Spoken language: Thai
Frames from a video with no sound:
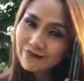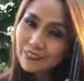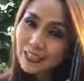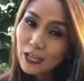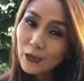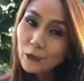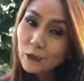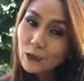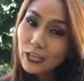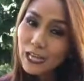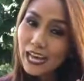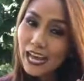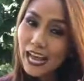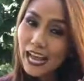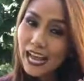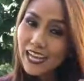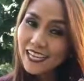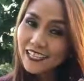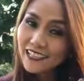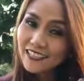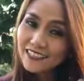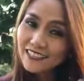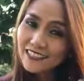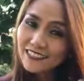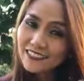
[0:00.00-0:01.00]
แล้วคุณล่ะคะ
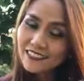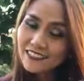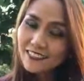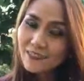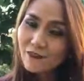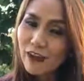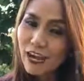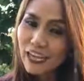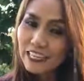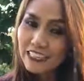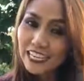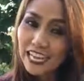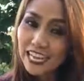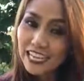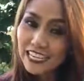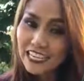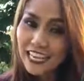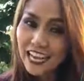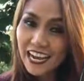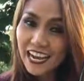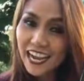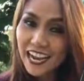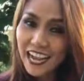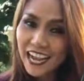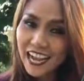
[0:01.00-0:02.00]
วางใจหรื
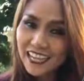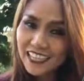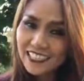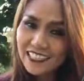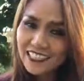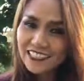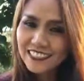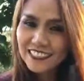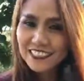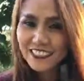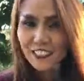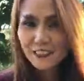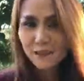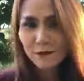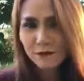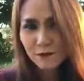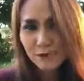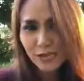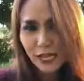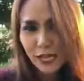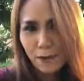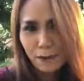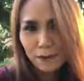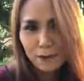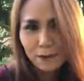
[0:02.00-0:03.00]
อยังคะ
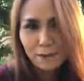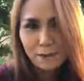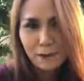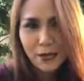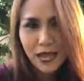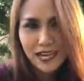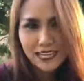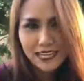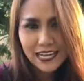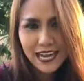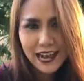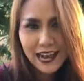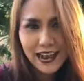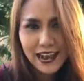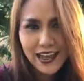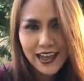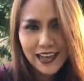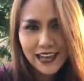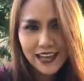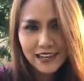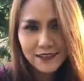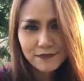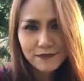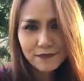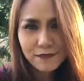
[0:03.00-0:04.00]
กับแป้งดารา
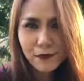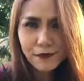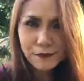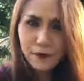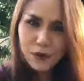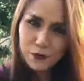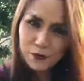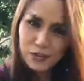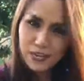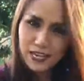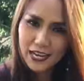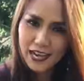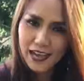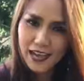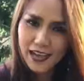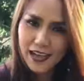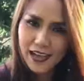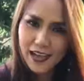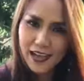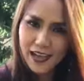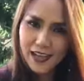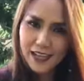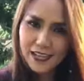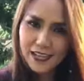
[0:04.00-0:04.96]
แหม่มพอวดีค่ะ